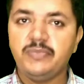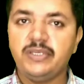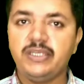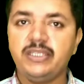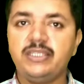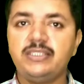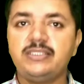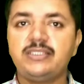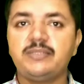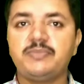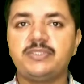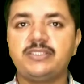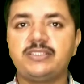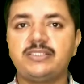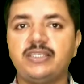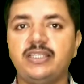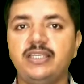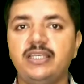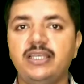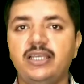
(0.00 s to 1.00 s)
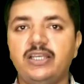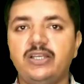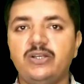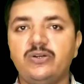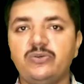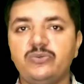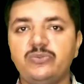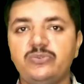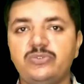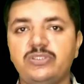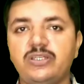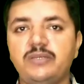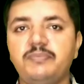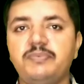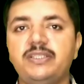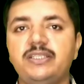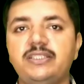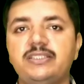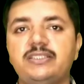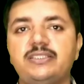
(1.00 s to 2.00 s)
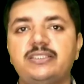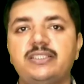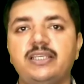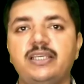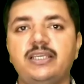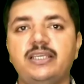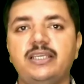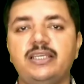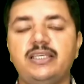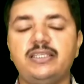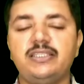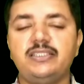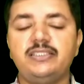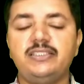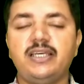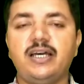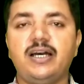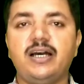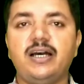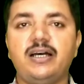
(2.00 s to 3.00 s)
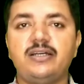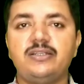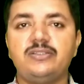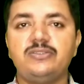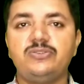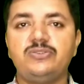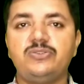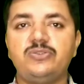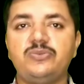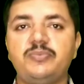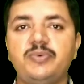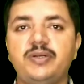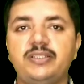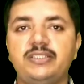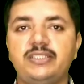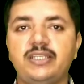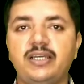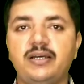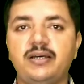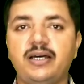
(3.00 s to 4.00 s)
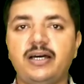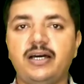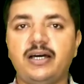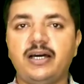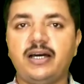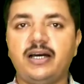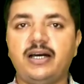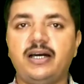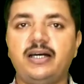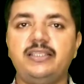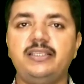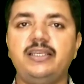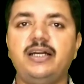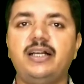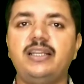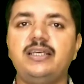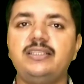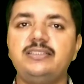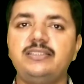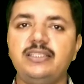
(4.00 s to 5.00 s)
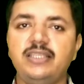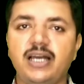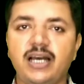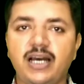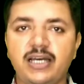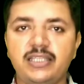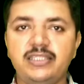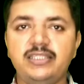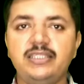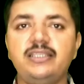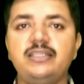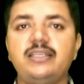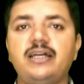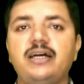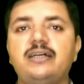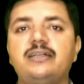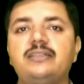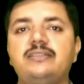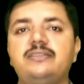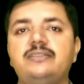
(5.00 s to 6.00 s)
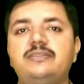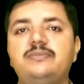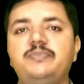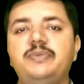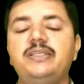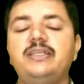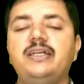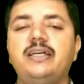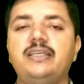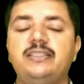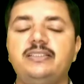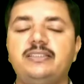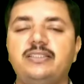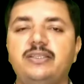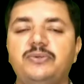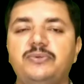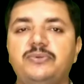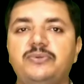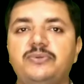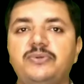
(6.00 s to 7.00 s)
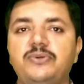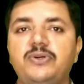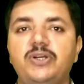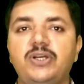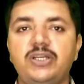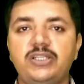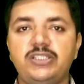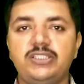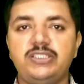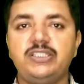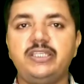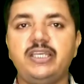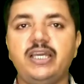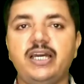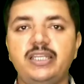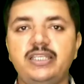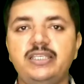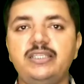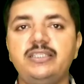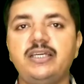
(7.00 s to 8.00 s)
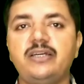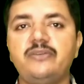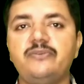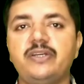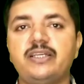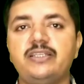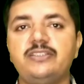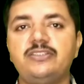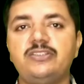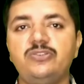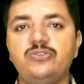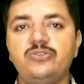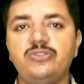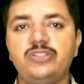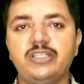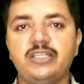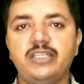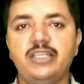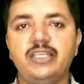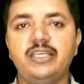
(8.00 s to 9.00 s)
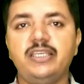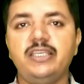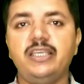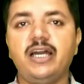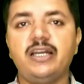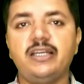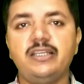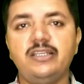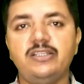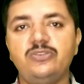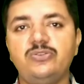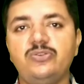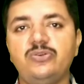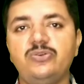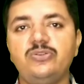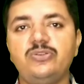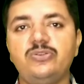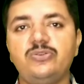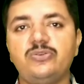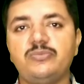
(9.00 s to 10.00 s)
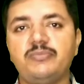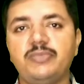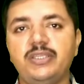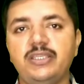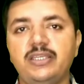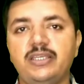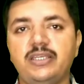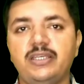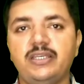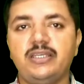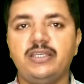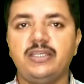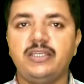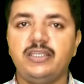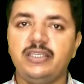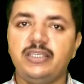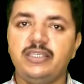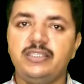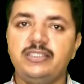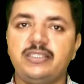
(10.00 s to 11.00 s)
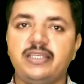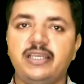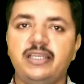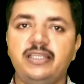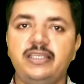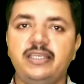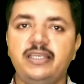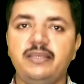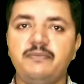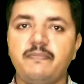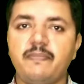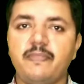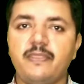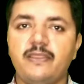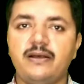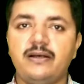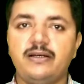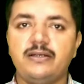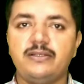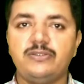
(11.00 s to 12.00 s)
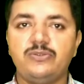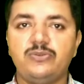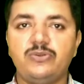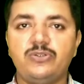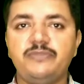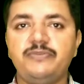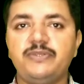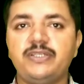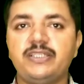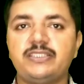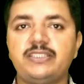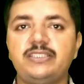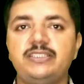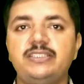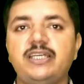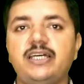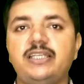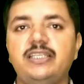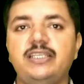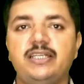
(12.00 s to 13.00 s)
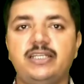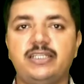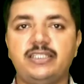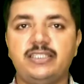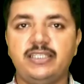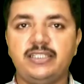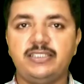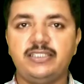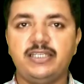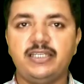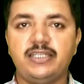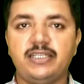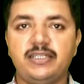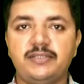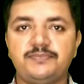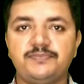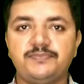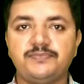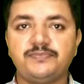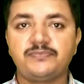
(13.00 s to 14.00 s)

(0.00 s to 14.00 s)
मेरे समझ से उत्तर प्रदेश से या जो बच्चे हरियाणा से या अन्य भी कहीं से हों छियालीस हजार वैकेंसी जो निकलेगी अगले दो दिनों में इसके लिए नोटिफिकेशन जारी कर दिया जाएगा